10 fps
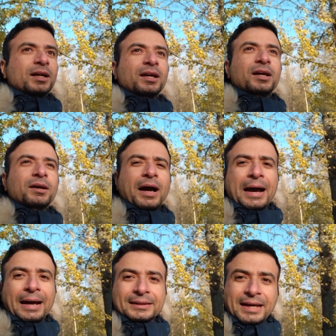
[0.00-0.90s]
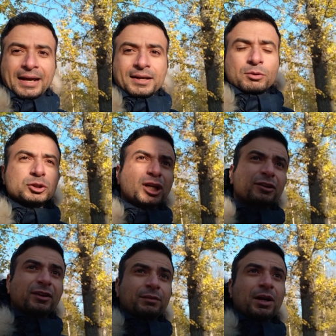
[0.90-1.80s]
آه، حققت حاجه ما كنتش
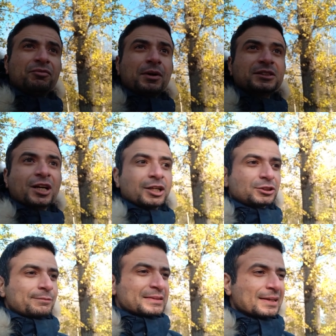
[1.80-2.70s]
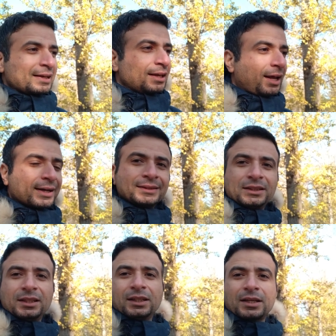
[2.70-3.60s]
عارف تعملها في مصر علشان مثلا ايه الحاجه
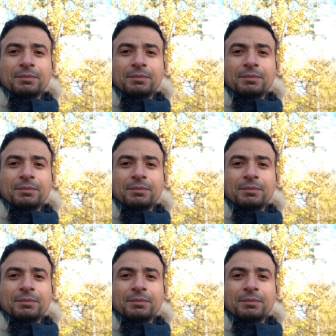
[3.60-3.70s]
دي